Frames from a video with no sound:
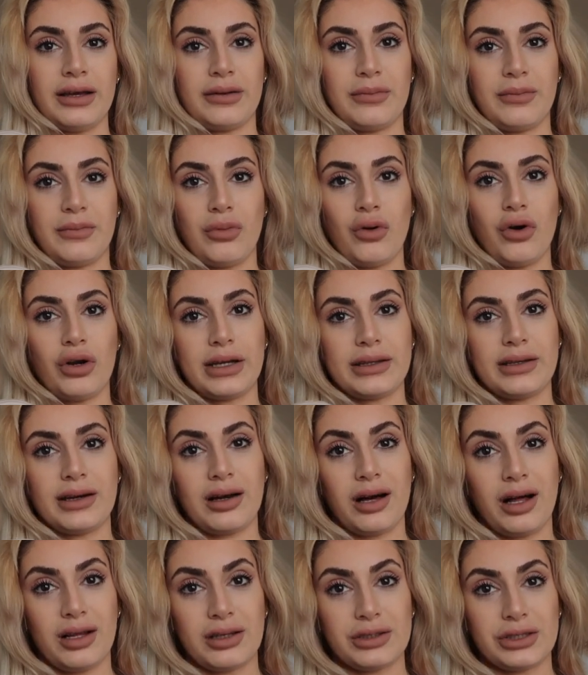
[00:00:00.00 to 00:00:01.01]
E, böyle de
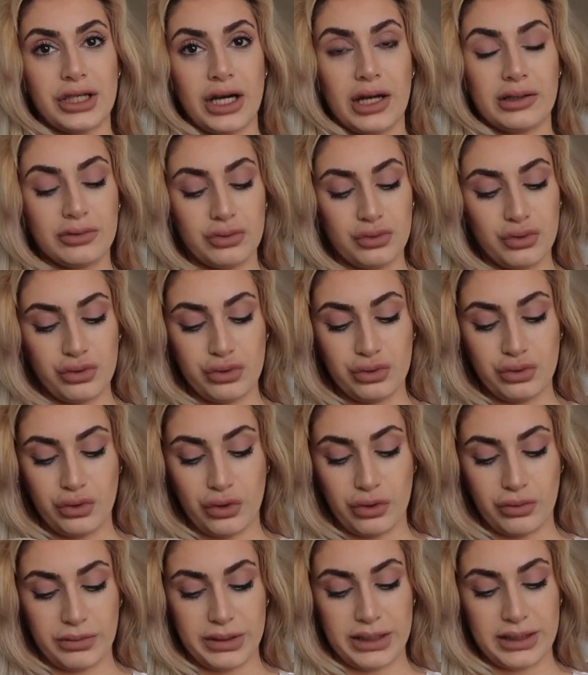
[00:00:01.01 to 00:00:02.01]
kalacağını
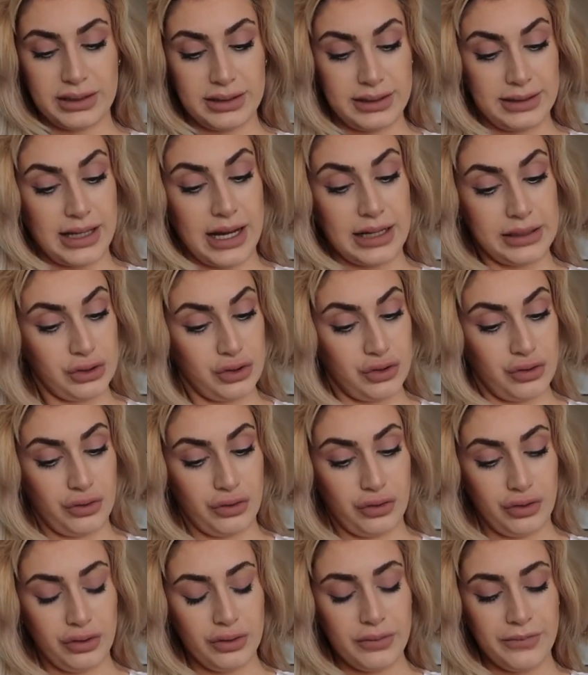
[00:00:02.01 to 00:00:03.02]
düşünüyorum. Biraz sert
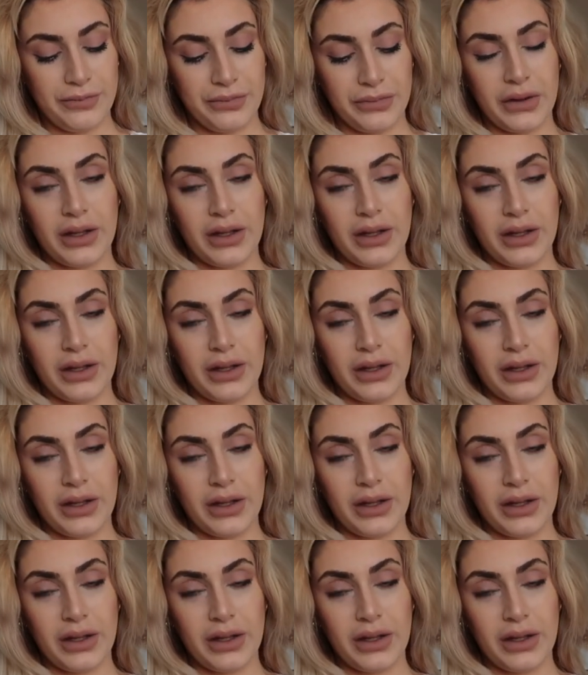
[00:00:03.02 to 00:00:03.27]
çünkü.